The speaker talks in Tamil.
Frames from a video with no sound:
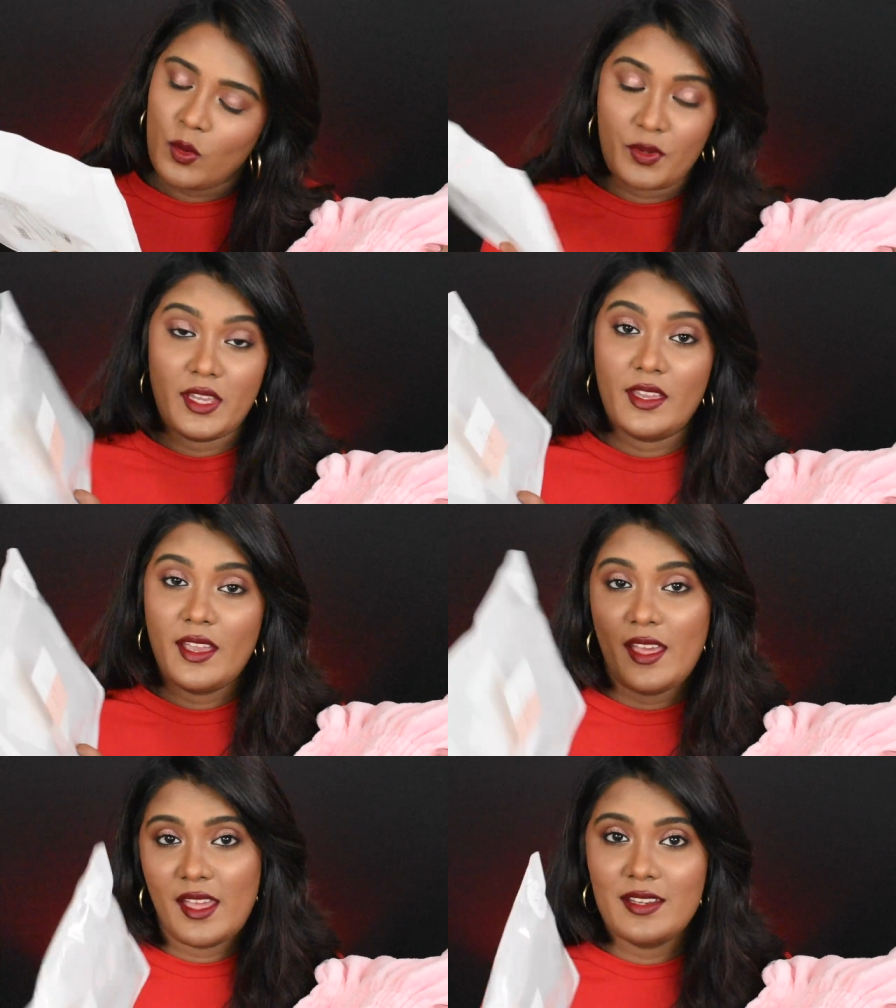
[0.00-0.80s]
ஓகே
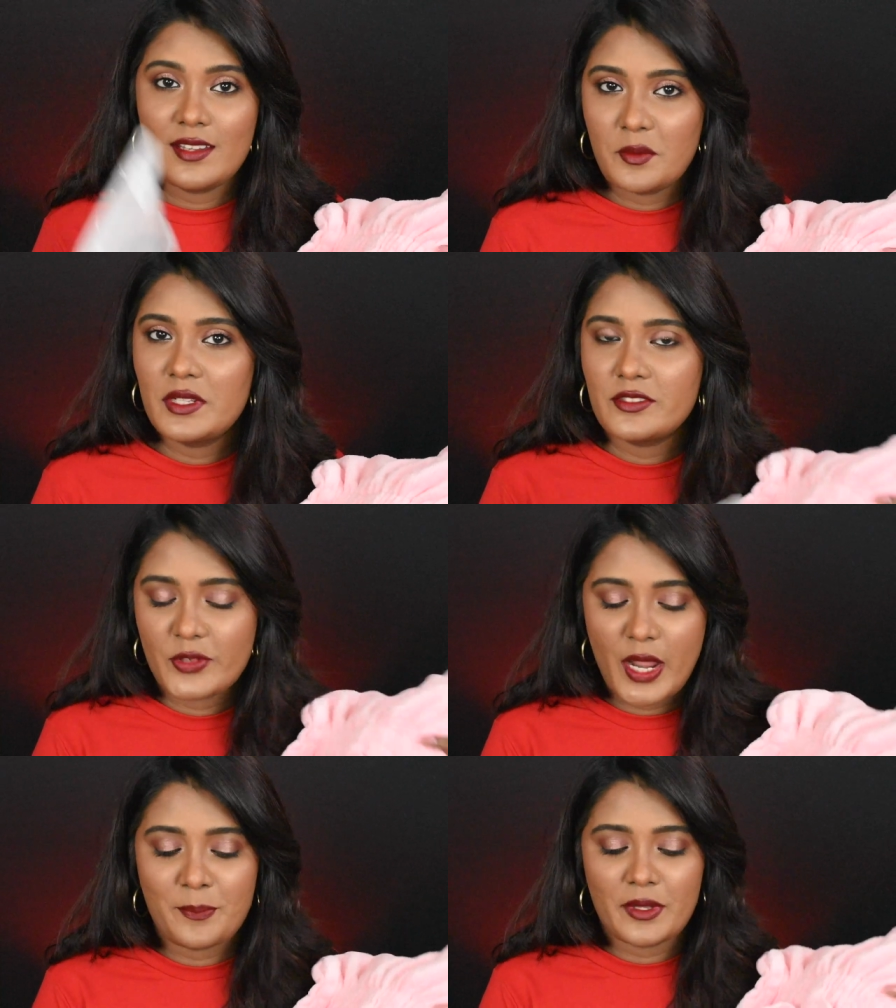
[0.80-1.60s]
ஹேர் டவல்
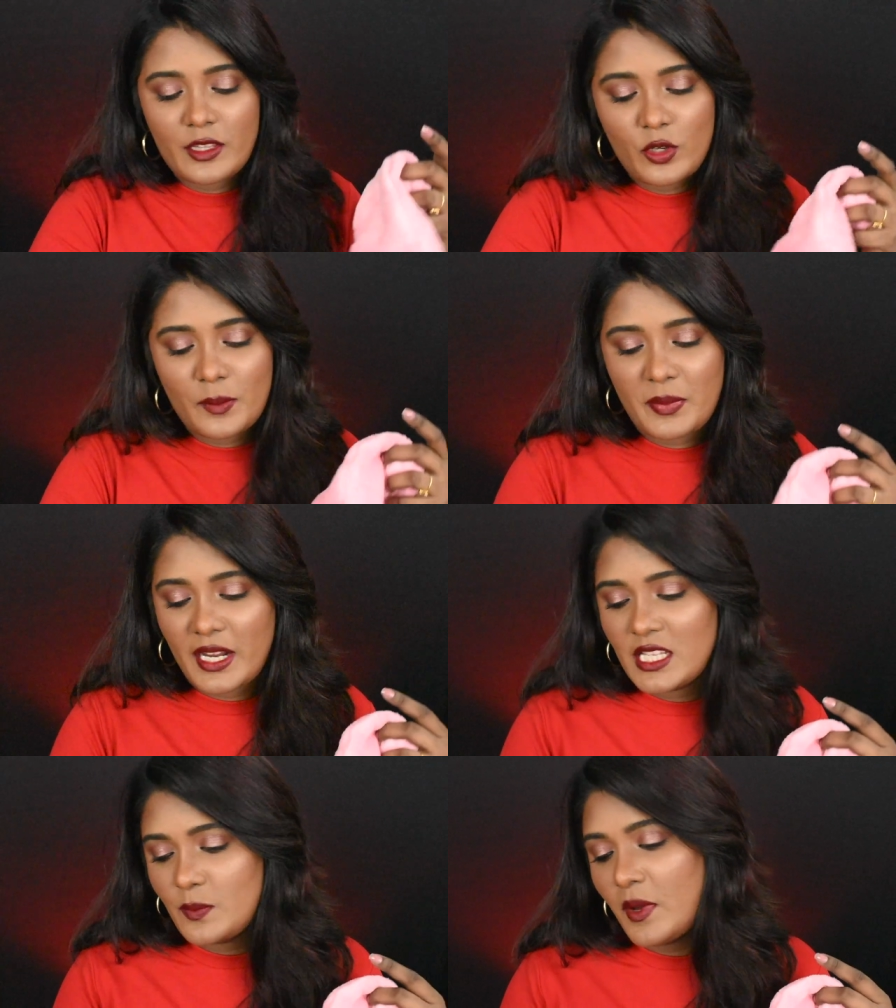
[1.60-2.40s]
ரேப் இதோட
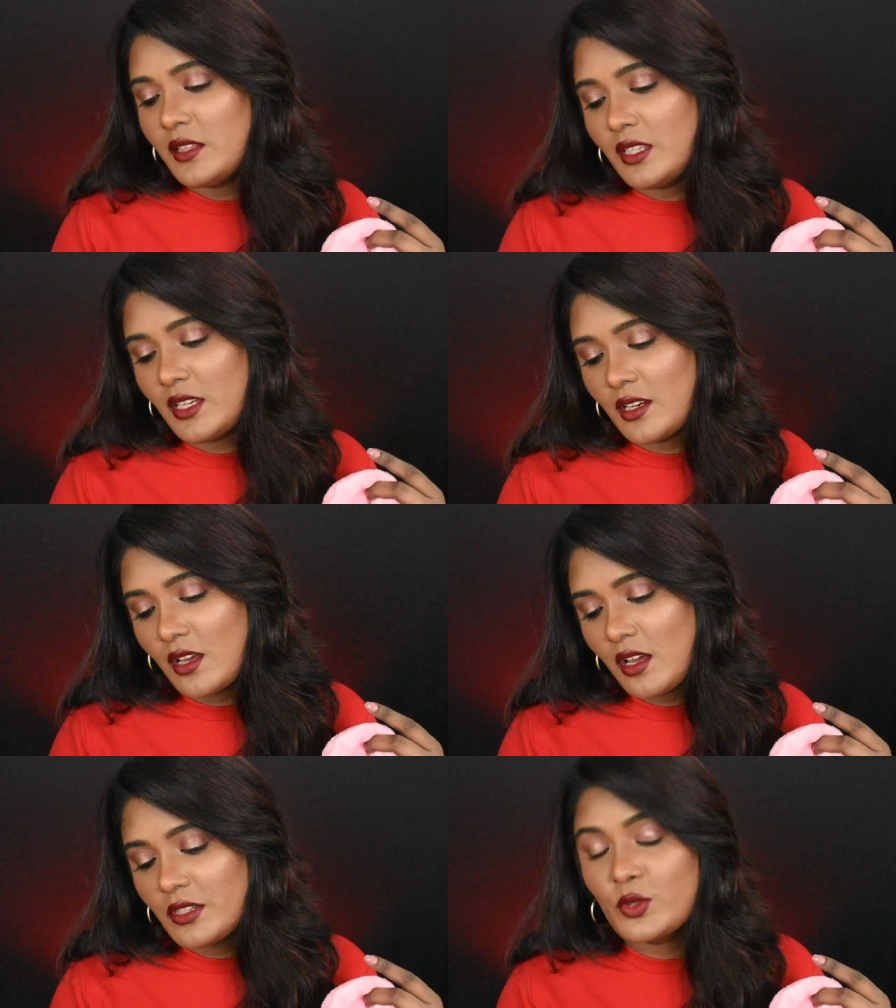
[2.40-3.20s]
ப்ரைஸ்
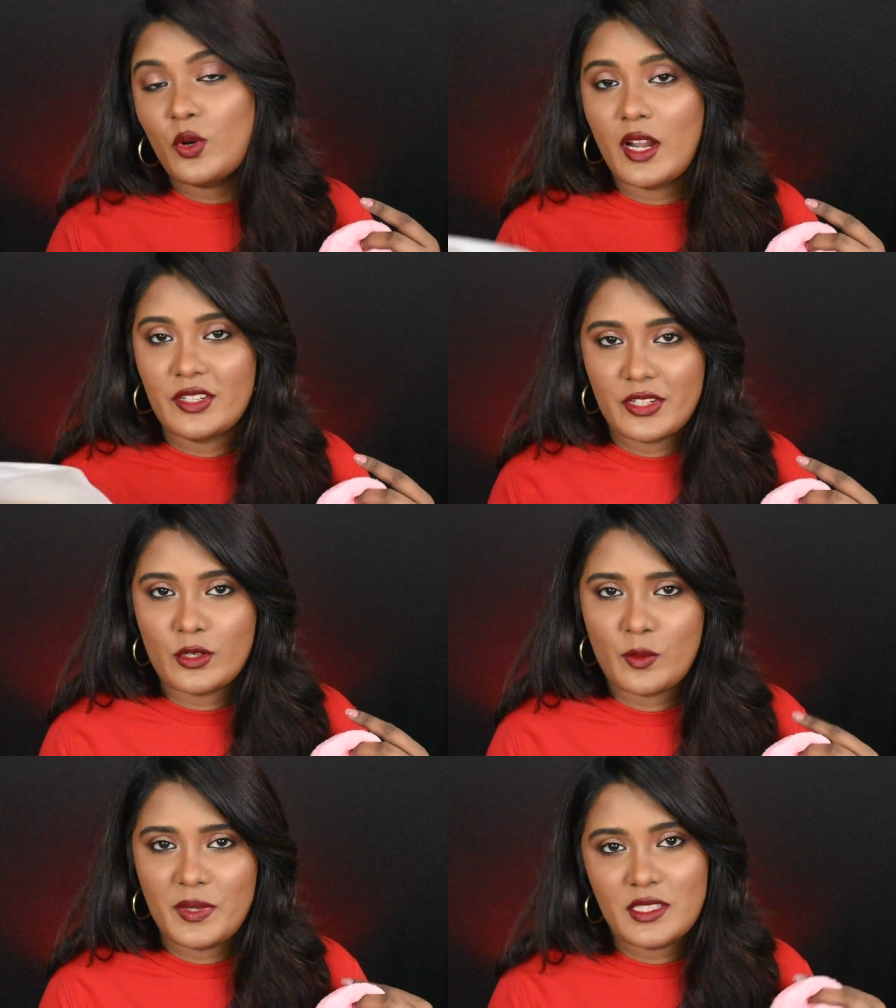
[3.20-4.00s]
பார்த்தீங்கன்னா டூ
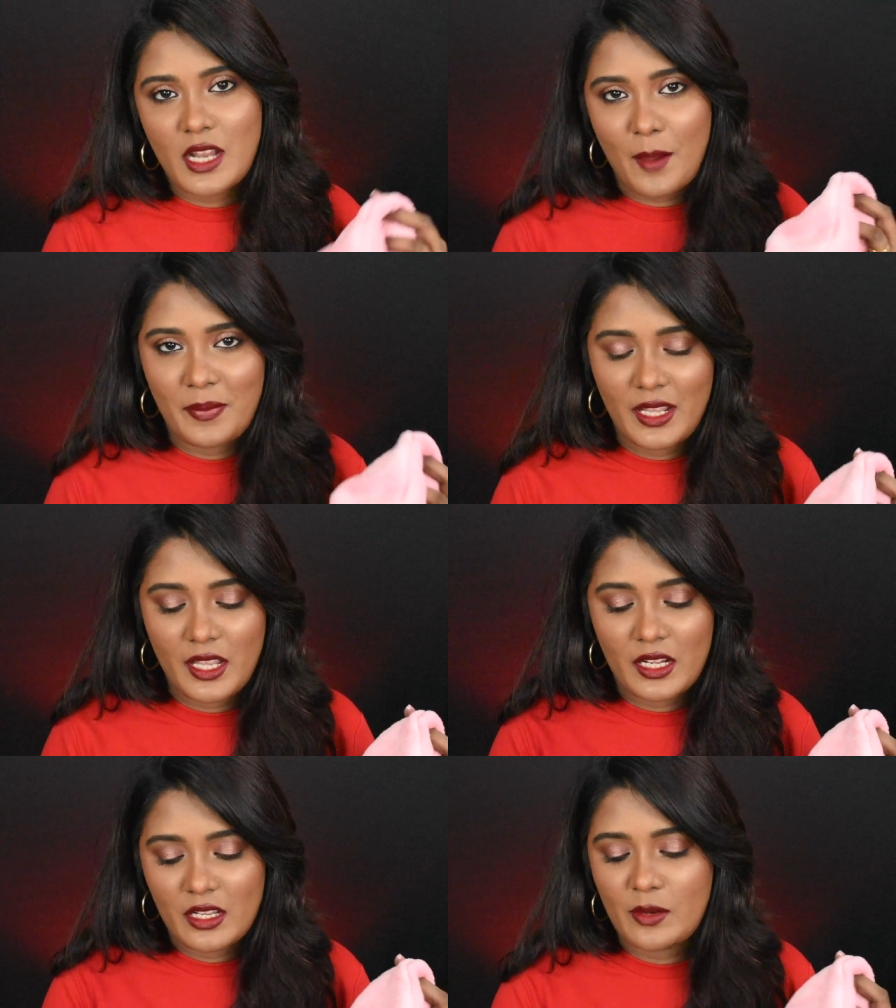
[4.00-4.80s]
ஹண்ட்ரட் ருபீஸ் நான்
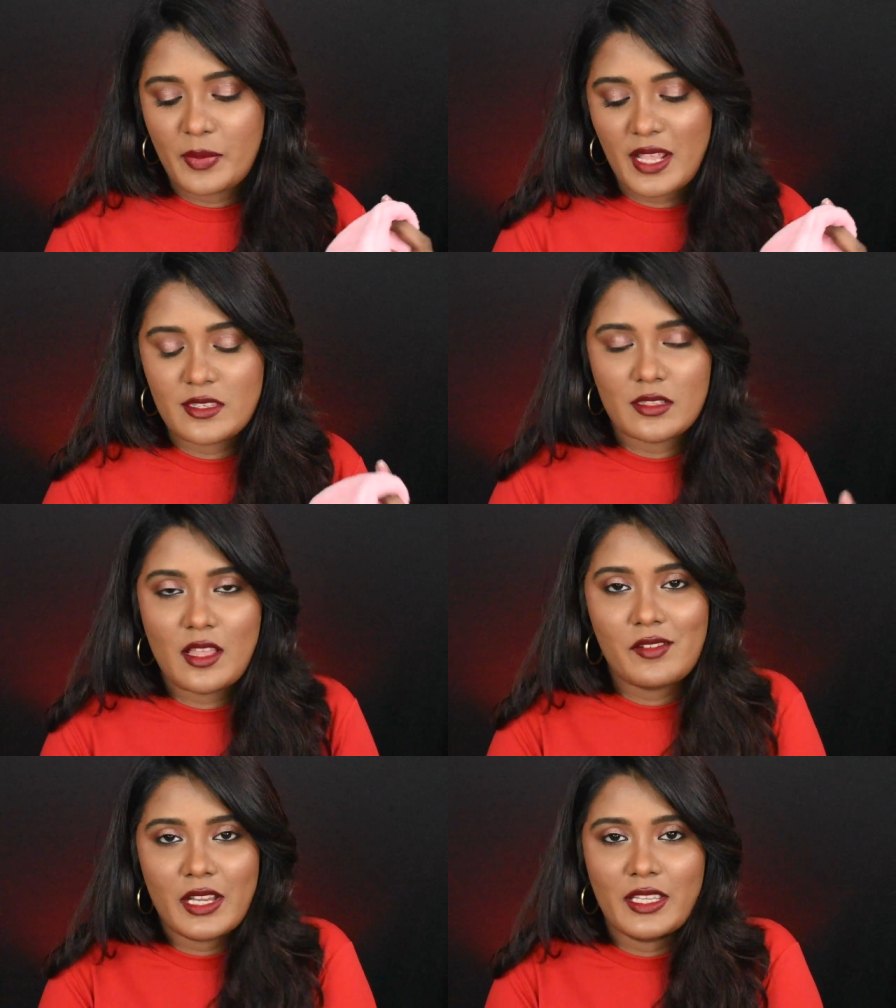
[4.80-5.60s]
அப்படியே இருக்கிற
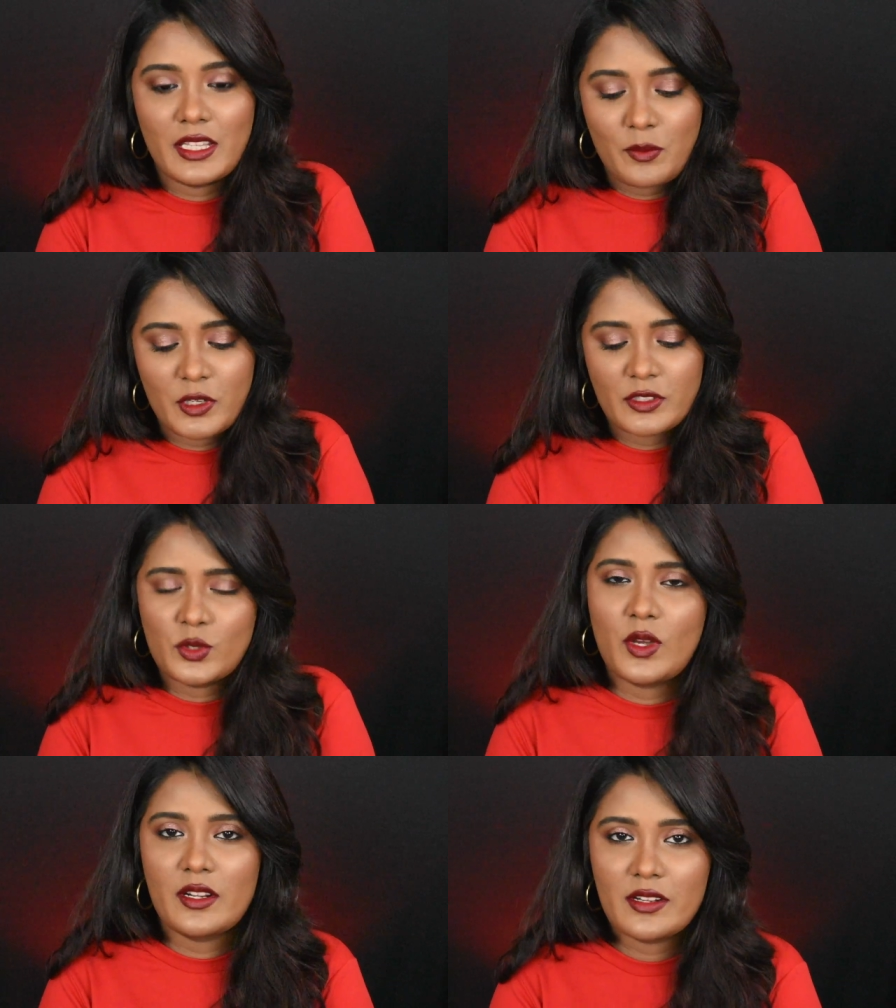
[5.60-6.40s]
ப்ரைஸ்க்கு தான் வாங்கியிருந்தேன்
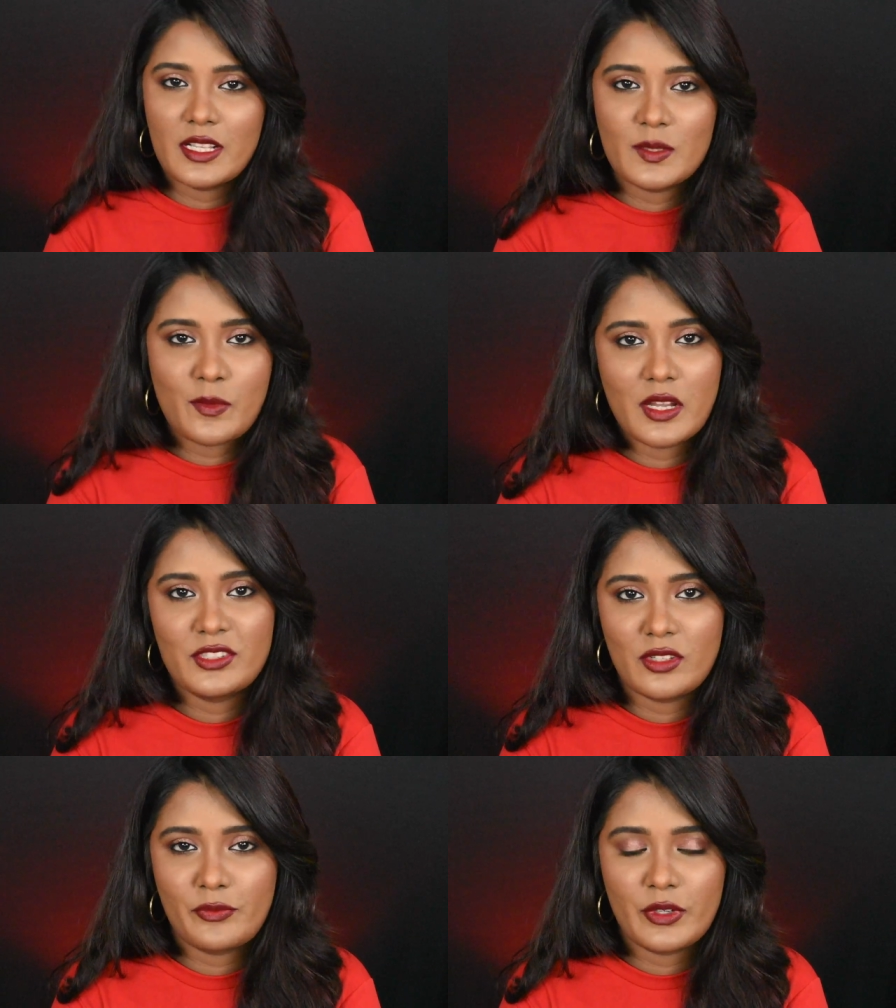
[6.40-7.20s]
பிகாஸ் டூ ஹண்ட்ரட் இஸ்
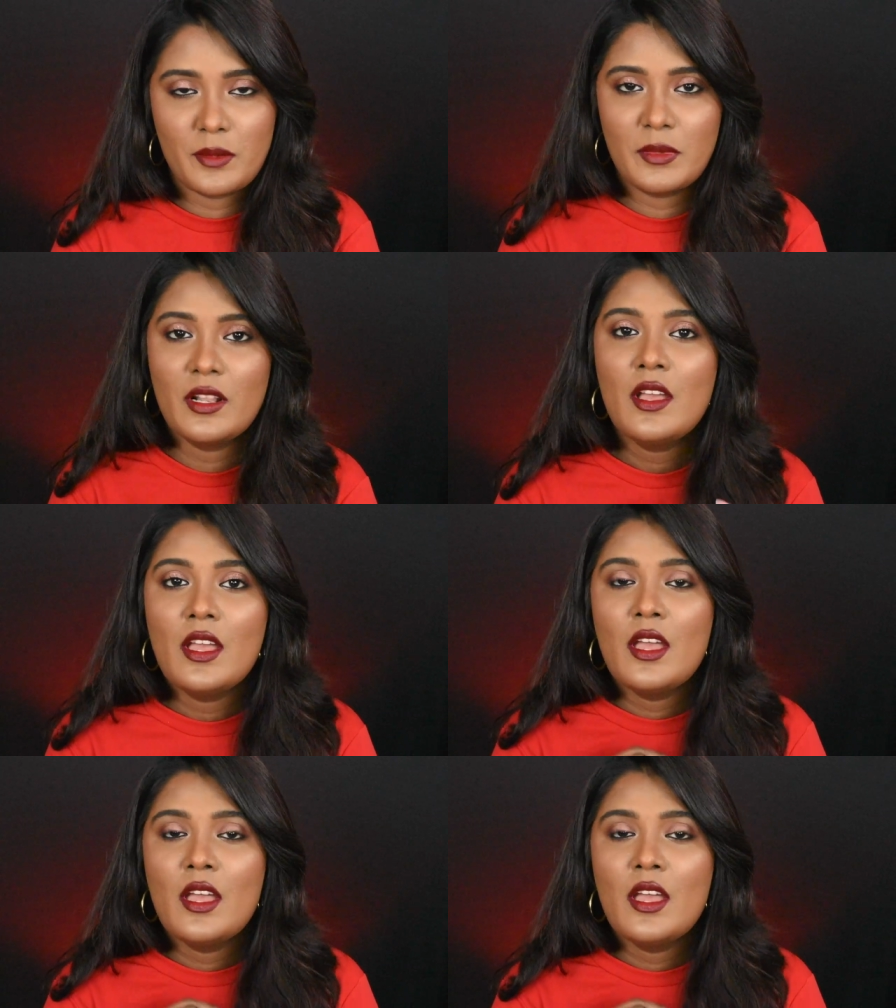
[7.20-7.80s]
மச் அஃபோர்டபுள்